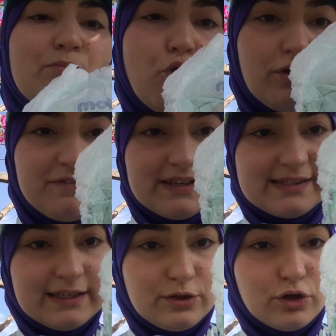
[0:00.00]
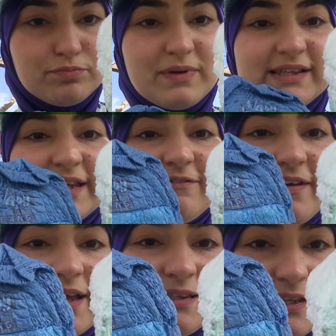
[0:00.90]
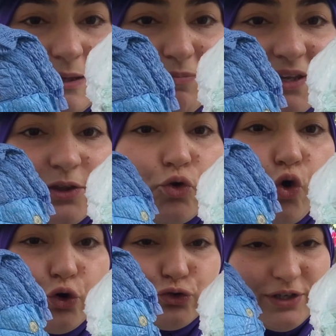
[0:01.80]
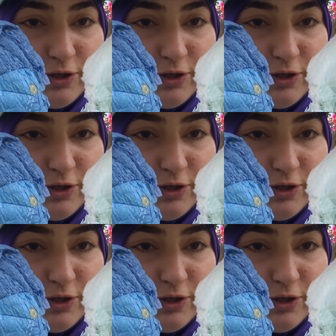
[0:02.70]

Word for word: Morphix'in külot bezi ve Sleepy'nin kot